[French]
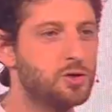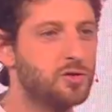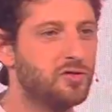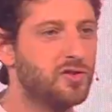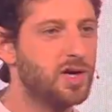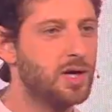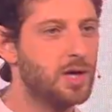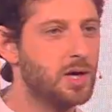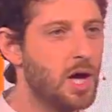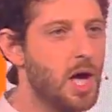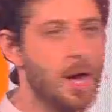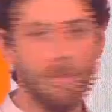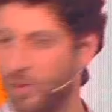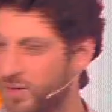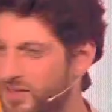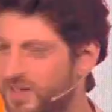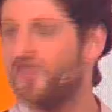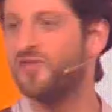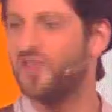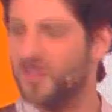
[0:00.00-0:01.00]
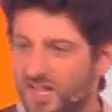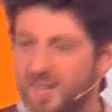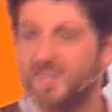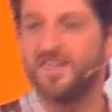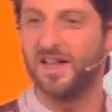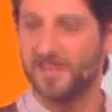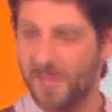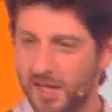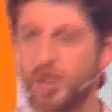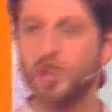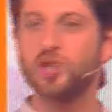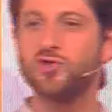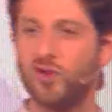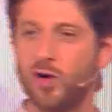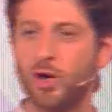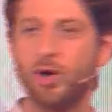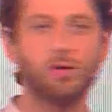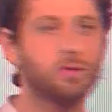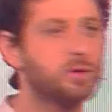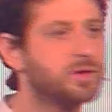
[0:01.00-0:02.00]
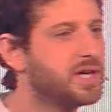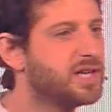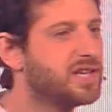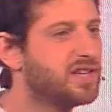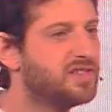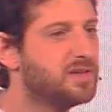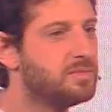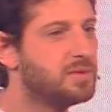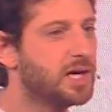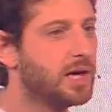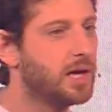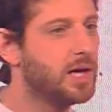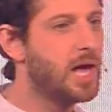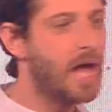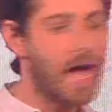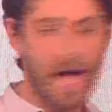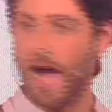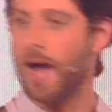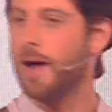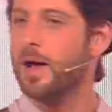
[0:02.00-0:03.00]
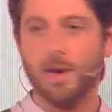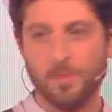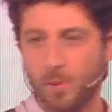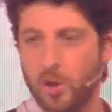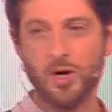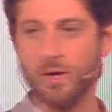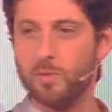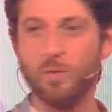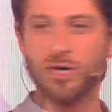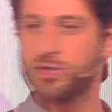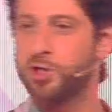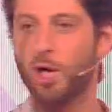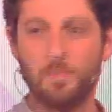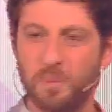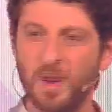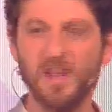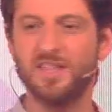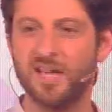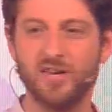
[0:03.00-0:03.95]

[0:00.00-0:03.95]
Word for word: Juvet. Moi, ça fait des années que je veux le rencontrer, Casimir. Hein, euh, moi, j'aurais plein de